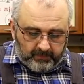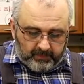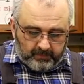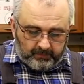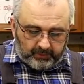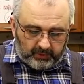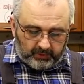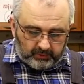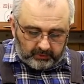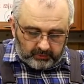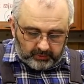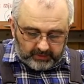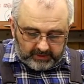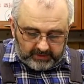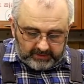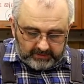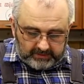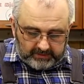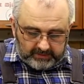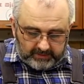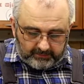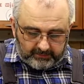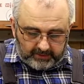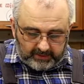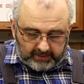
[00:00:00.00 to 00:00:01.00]
Producent
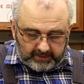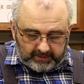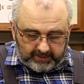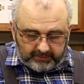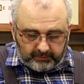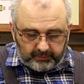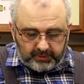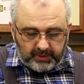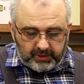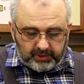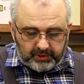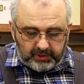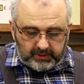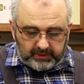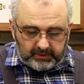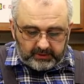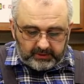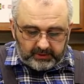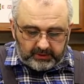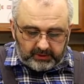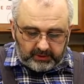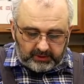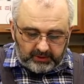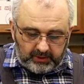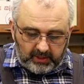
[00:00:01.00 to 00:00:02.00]
nam deklaruje, że
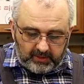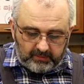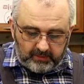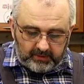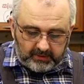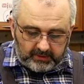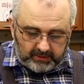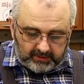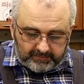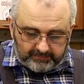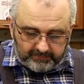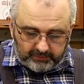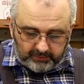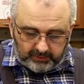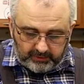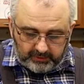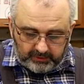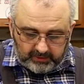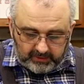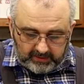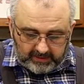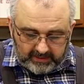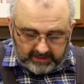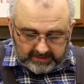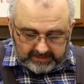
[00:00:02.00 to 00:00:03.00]
tniemy drewno
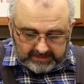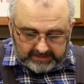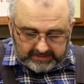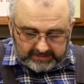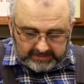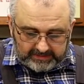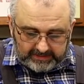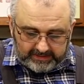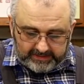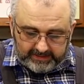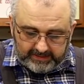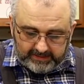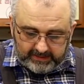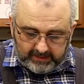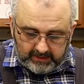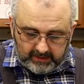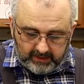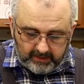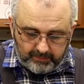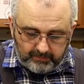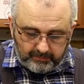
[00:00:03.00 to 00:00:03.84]
iglaste,